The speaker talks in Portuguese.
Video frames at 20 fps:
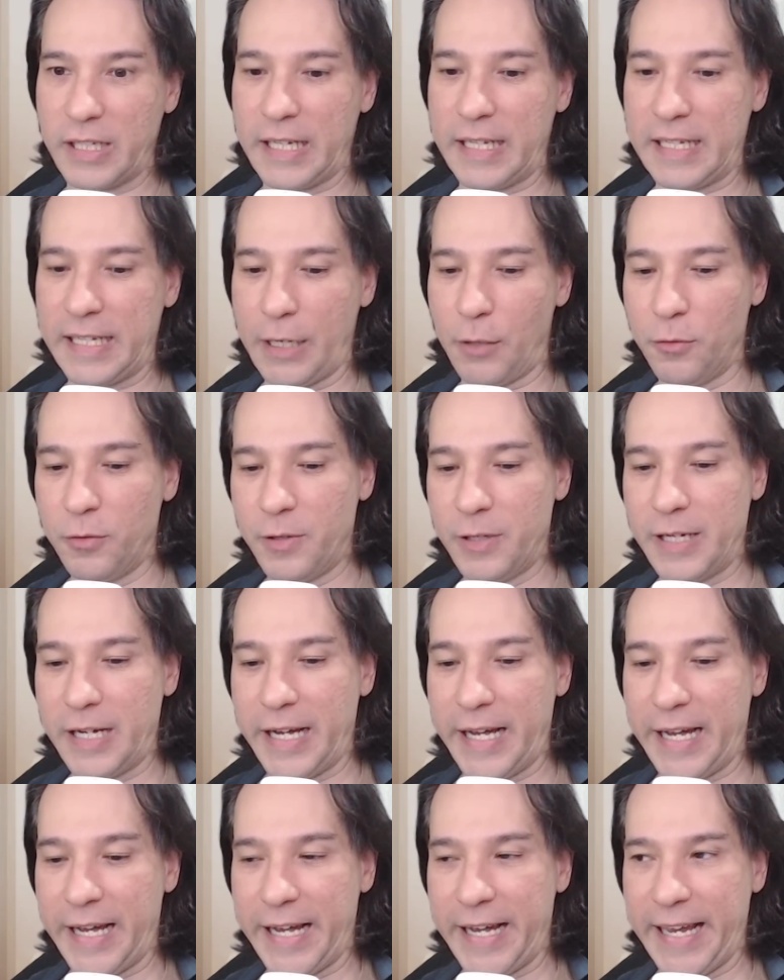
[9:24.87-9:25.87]
Ele é um
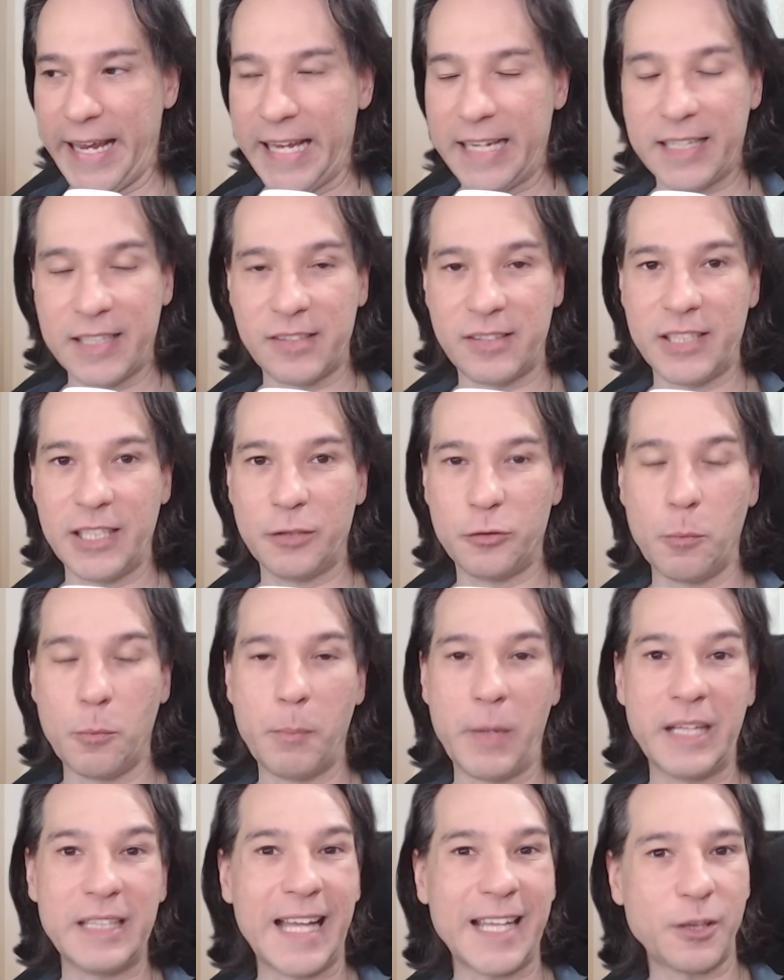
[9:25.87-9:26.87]
requisito
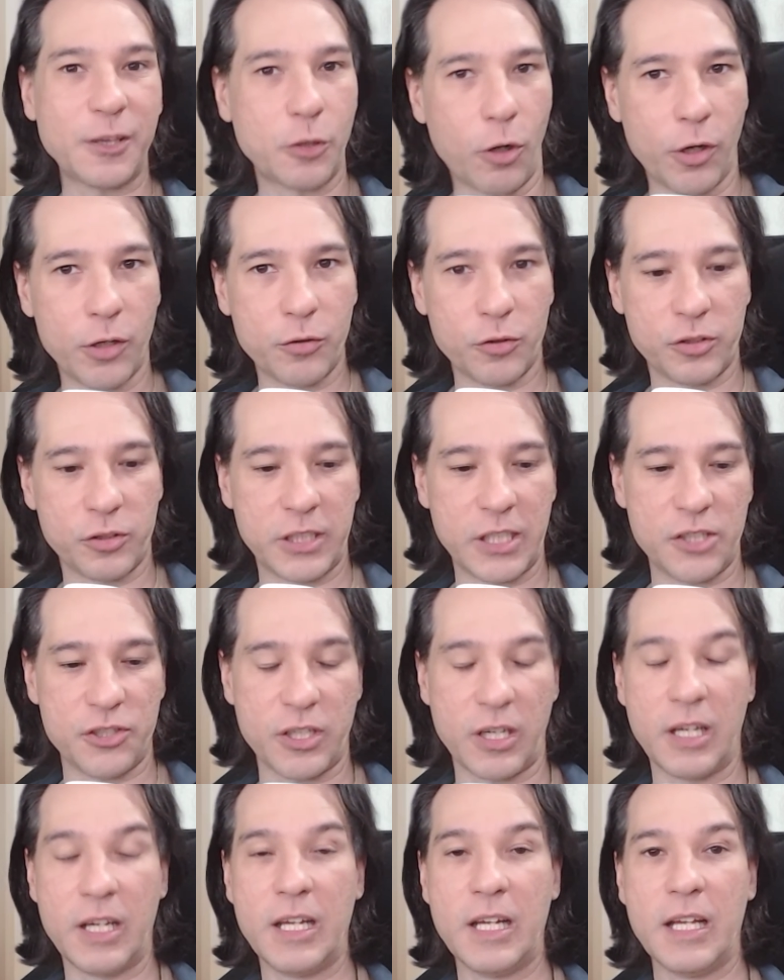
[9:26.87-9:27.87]
mandatório, ou
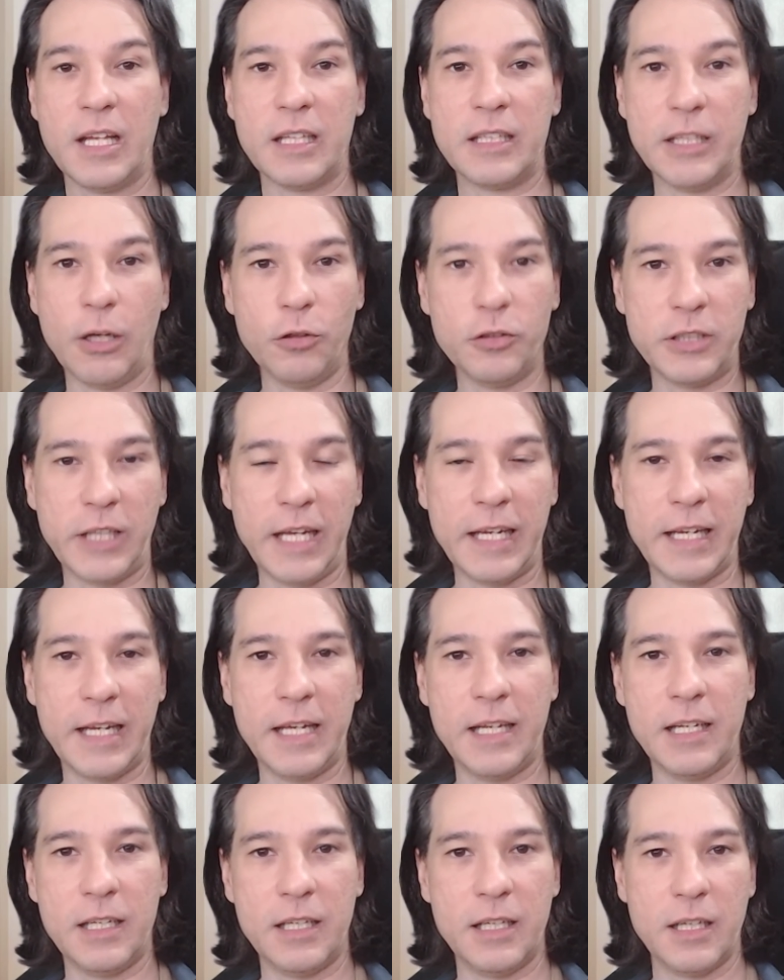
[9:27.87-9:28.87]
seja, não tem
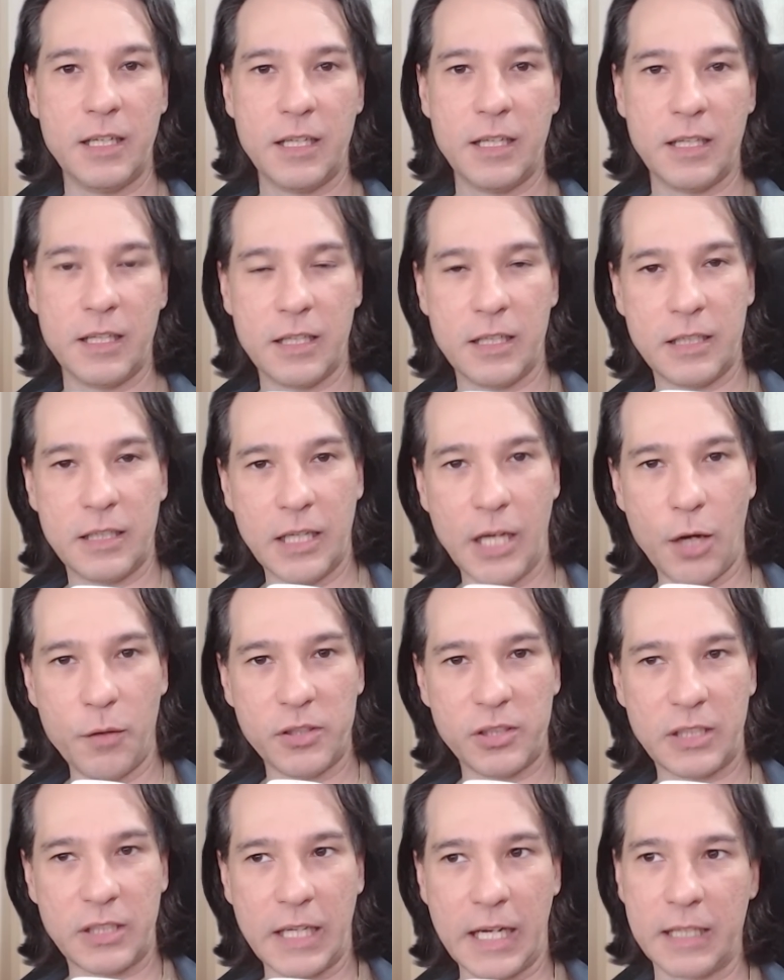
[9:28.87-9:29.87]
ele, não
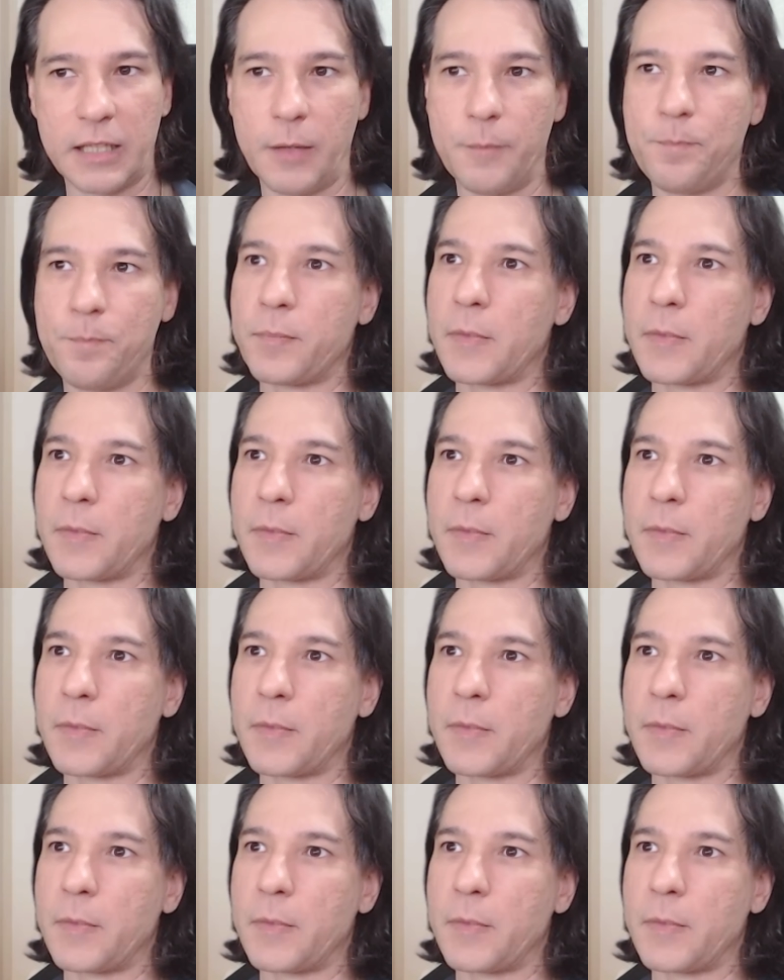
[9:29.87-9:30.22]
instala.